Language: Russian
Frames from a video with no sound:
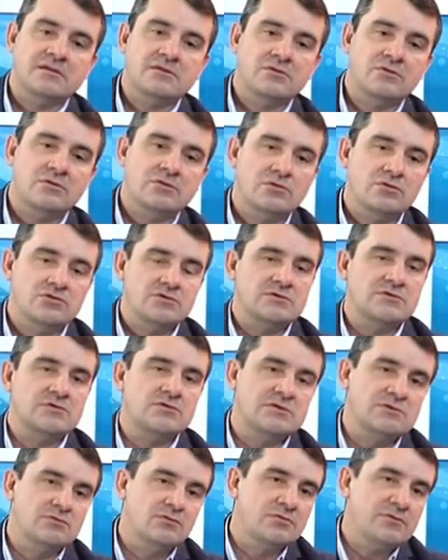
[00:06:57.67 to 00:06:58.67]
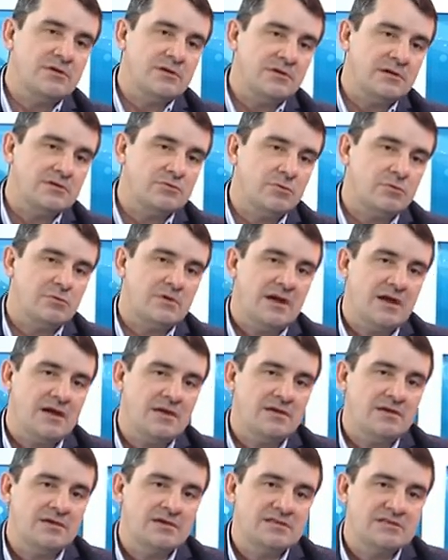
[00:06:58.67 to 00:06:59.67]
то тоже существует рынок труда,
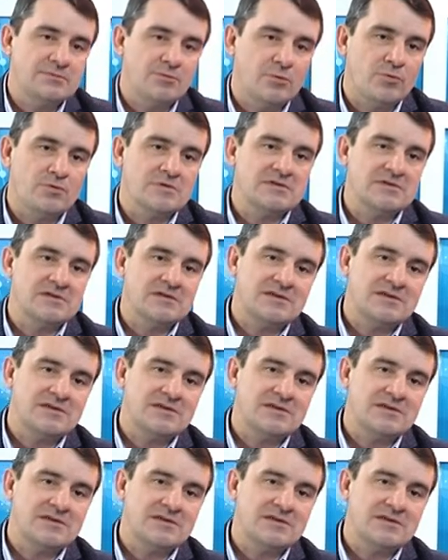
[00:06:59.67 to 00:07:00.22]
и есть спрос,